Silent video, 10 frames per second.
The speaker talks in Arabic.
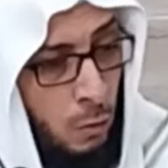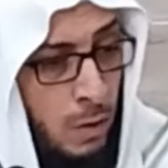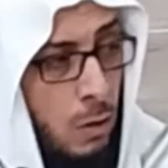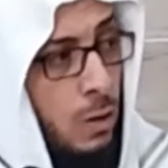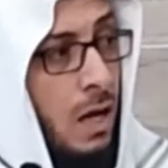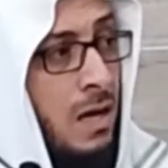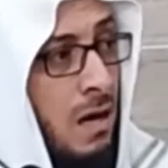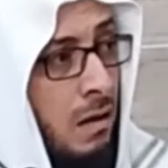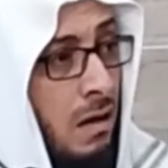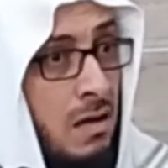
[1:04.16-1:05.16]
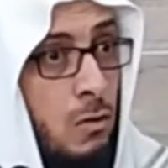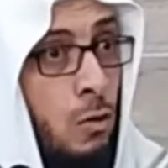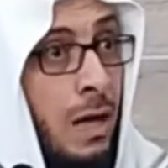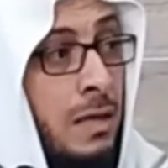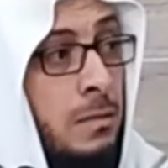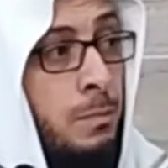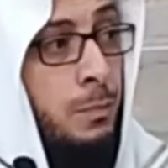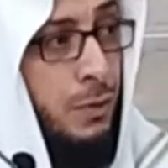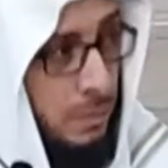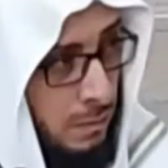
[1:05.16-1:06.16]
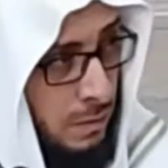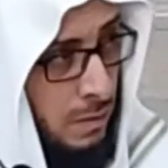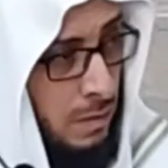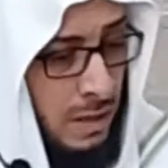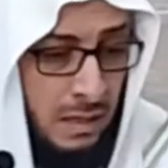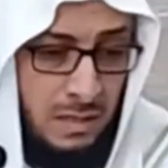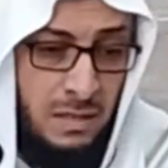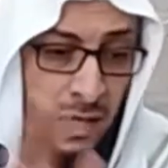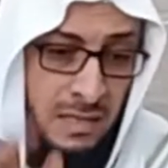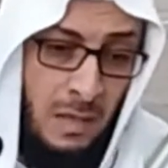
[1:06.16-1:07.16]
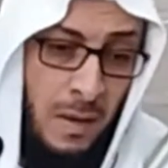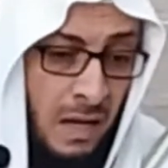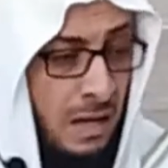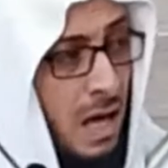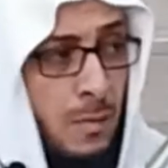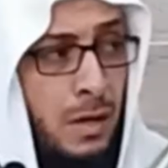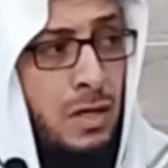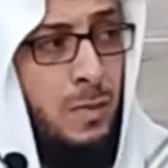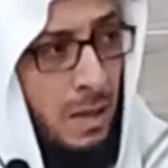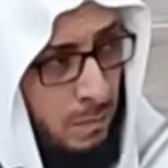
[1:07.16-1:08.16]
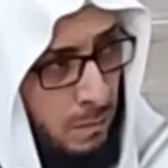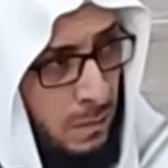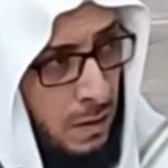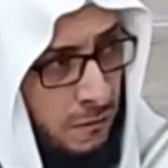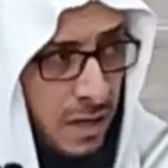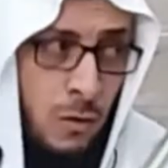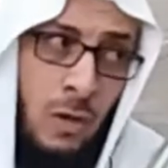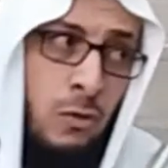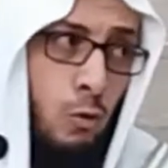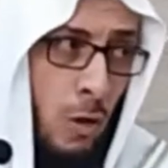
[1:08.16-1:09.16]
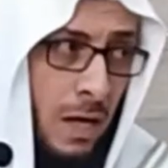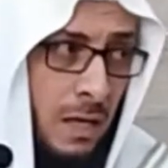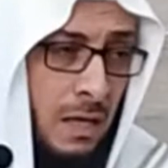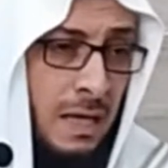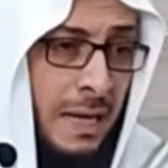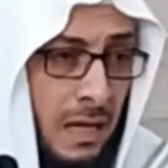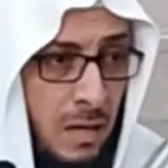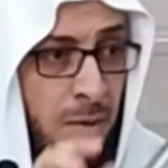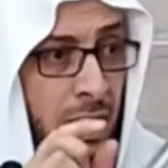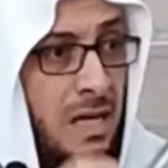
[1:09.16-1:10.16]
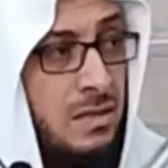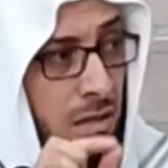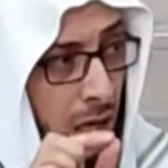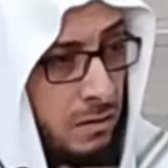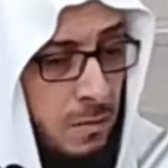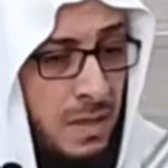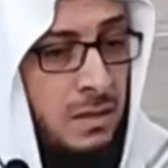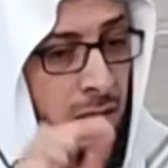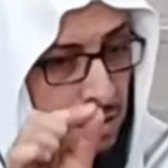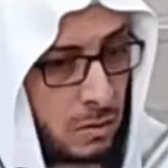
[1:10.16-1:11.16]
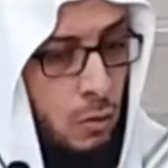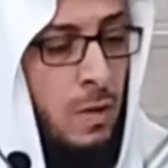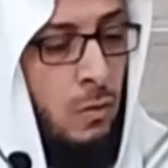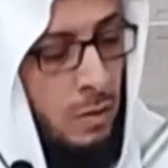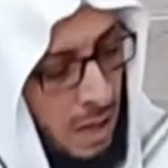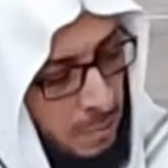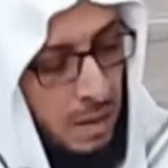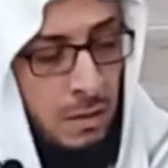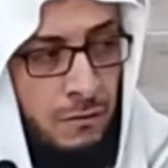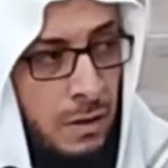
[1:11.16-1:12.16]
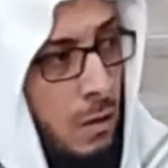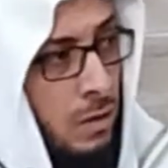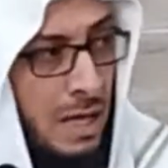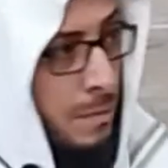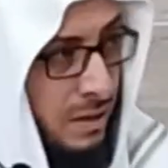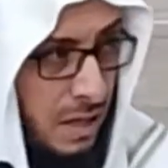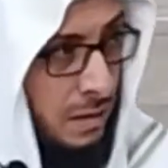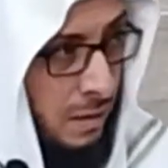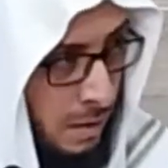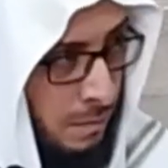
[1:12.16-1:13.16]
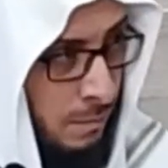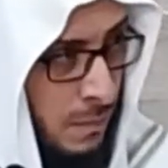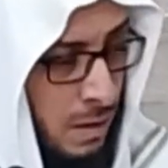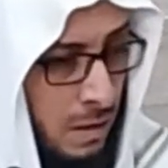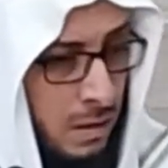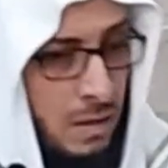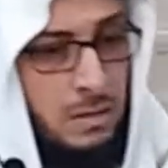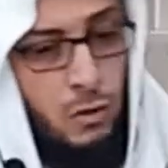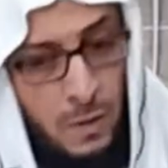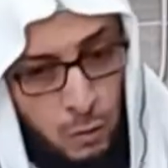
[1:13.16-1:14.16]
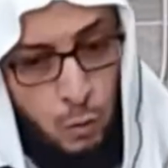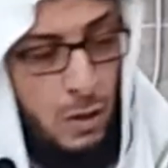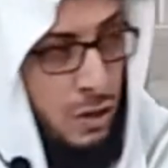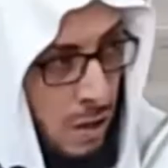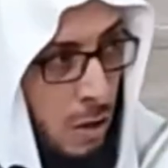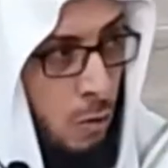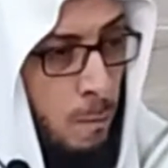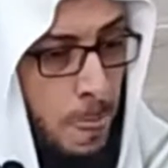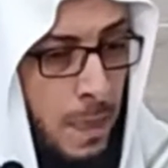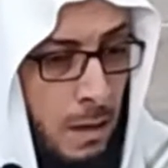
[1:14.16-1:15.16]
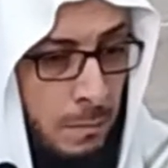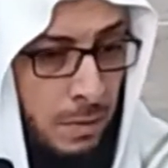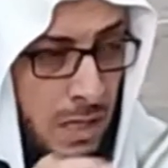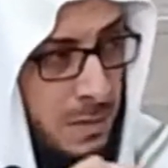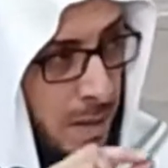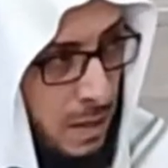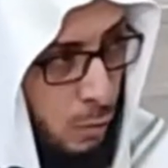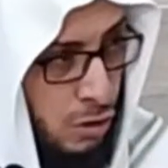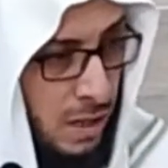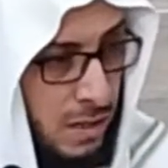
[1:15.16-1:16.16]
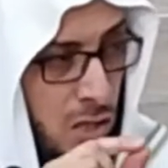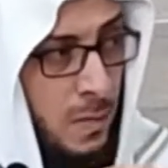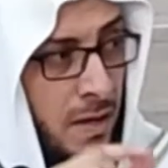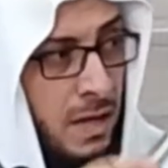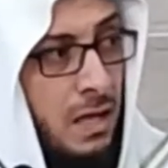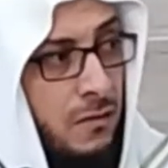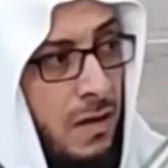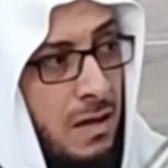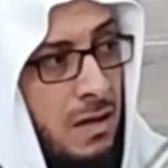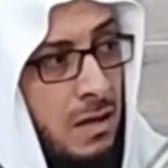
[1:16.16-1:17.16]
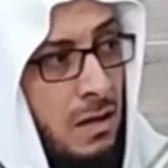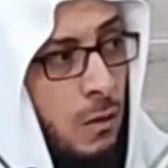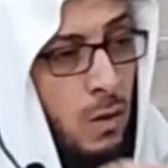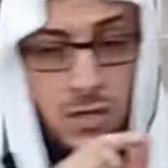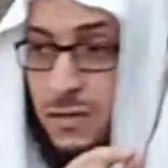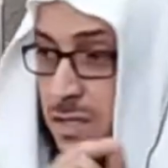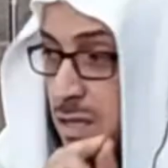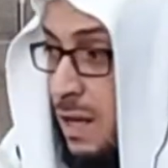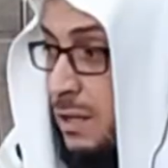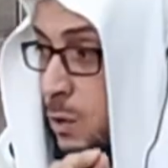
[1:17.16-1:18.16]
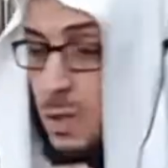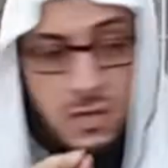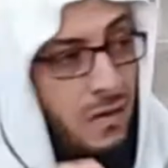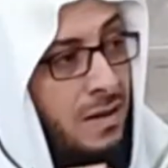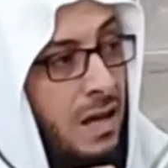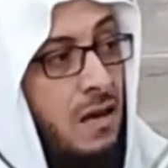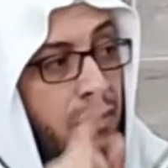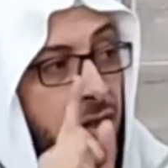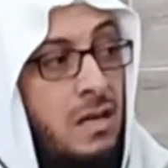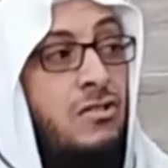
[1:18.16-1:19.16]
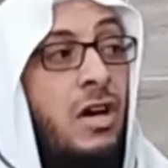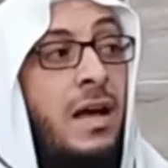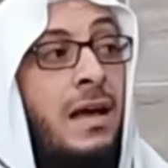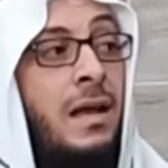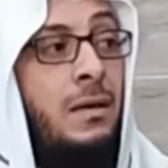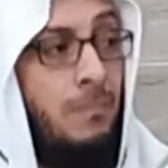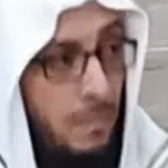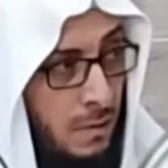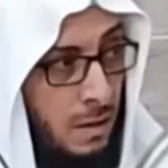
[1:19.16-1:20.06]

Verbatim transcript: وله الخيار خيار العيب لأن السلعة استبان أنها معيبة فله ردها لكن من حيث صحة البيع يصح بيع الأعمى في قول عامة أهل العلم يصح بيعه وشراؤه بالنسبة للمشتري يجب أن يعرف وصف السلعة وصفا نافيا للجهالة